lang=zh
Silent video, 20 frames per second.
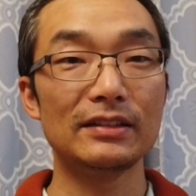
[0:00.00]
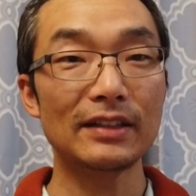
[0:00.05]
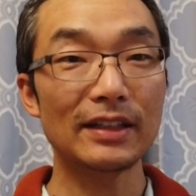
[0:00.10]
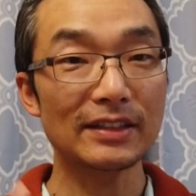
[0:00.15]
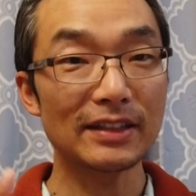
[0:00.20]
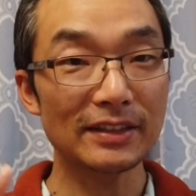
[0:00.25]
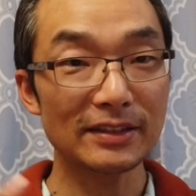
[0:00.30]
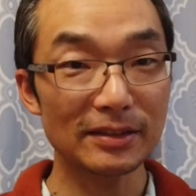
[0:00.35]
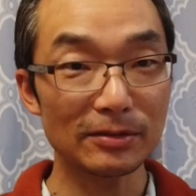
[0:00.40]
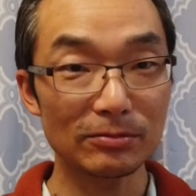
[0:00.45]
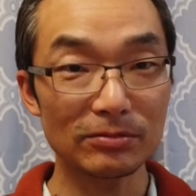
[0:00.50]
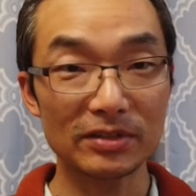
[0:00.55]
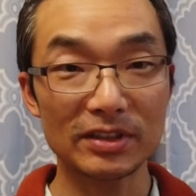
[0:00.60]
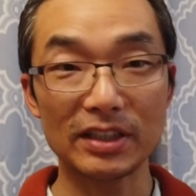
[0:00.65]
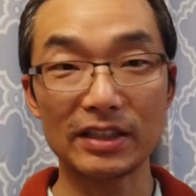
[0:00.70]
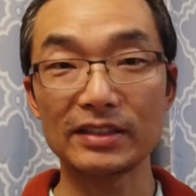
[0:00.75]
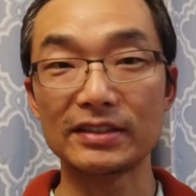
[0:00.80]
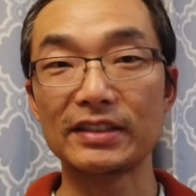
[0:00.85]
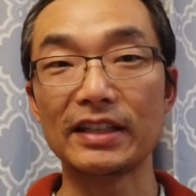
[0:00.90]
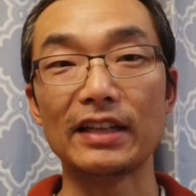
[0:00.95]
大家记住
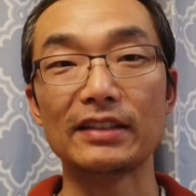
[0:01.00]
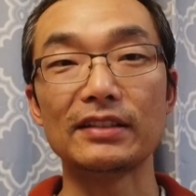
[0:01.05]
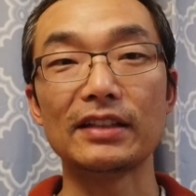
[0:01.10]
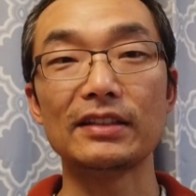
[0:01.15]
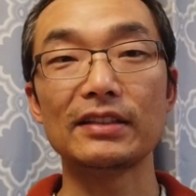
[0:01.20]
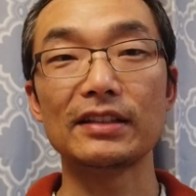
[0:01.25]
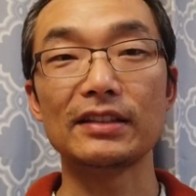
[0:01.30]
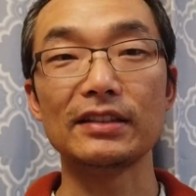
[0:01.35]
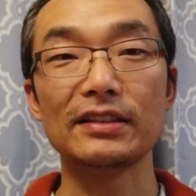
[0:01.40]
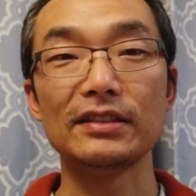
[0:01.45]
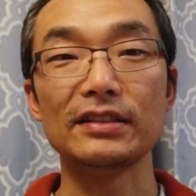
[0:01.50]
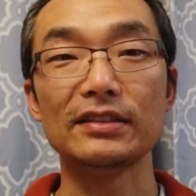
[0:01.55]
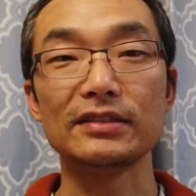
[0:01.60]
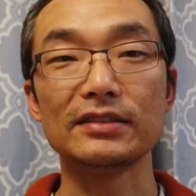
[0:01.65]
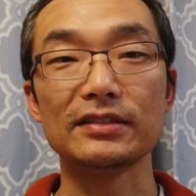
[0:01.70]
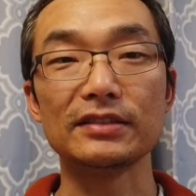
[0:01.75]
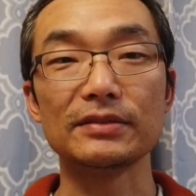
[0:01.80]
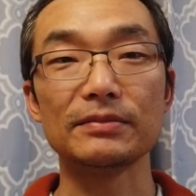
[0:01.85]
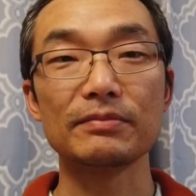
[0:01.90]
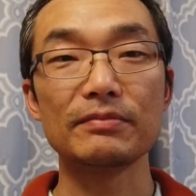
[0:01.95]
这个简单的例
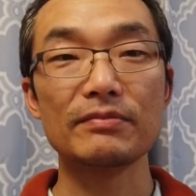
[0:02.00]
子。